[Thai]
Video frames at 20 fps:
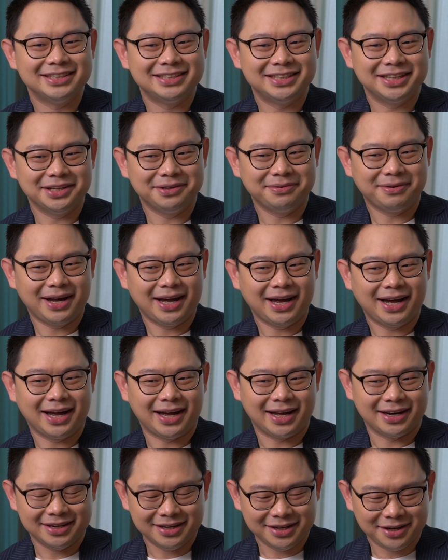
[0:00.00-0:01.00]
เชื่อว่า
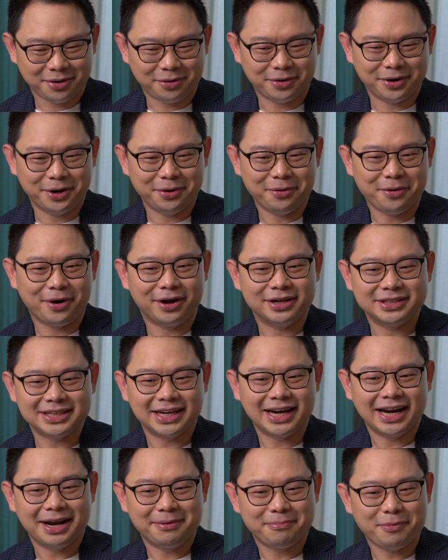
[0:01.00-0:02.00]
คนในองค์กร
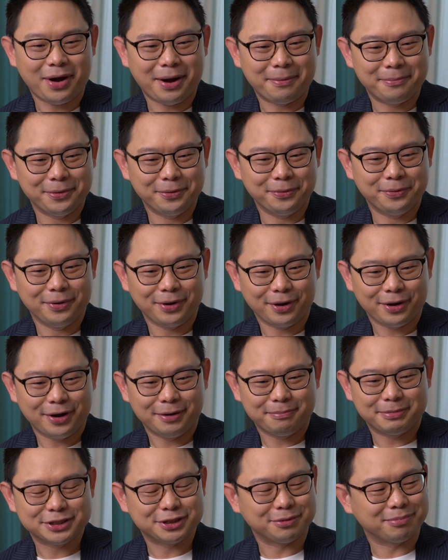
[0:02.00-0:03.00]
จะได้รับความรู้แล้วก็
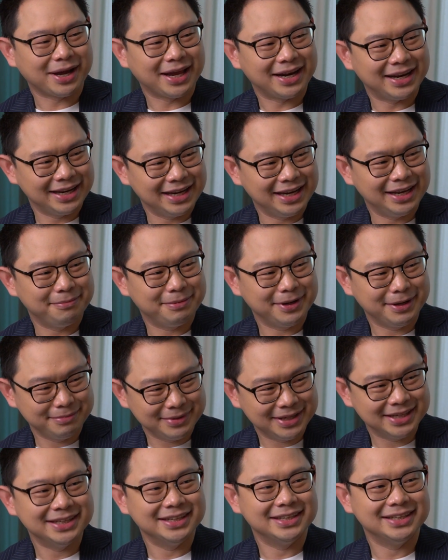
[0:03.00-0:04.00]
ประสบการณ์ดีๆเพิ่ม
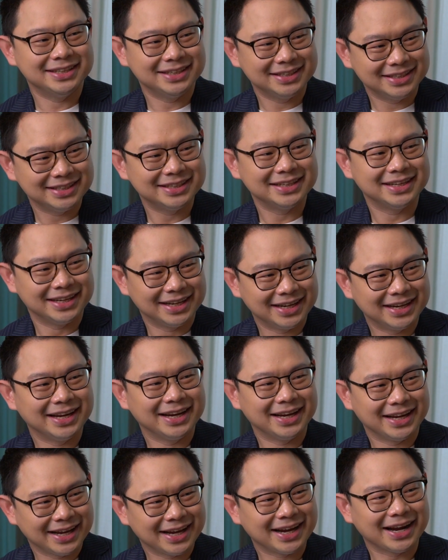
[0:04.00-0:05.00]
ขึ้นใช่ครับ
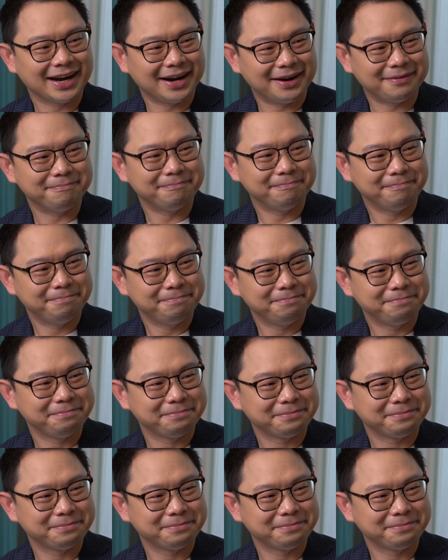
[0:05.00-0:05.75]
ใช่ครับคือ